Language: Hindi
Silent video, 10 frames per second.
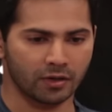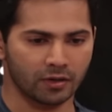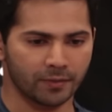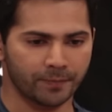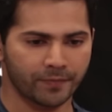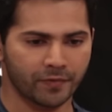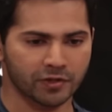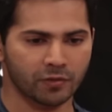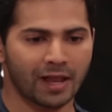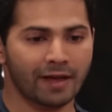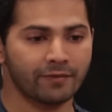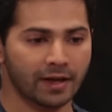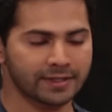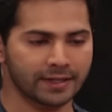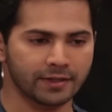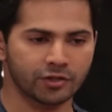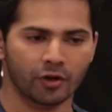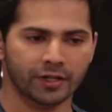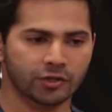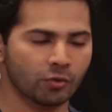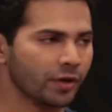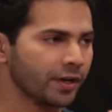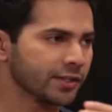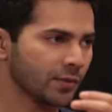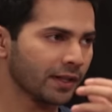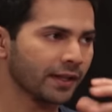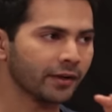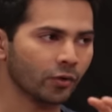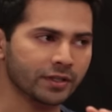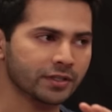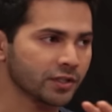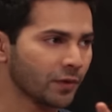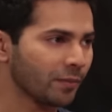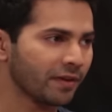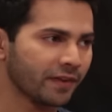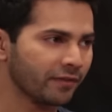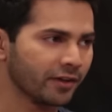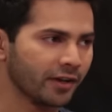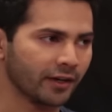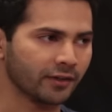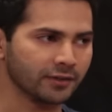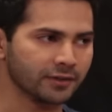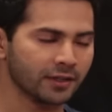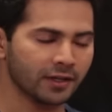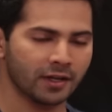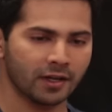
Uh, first of all, I've, I said this during student as well that Rohit sir is one of my favorite directors.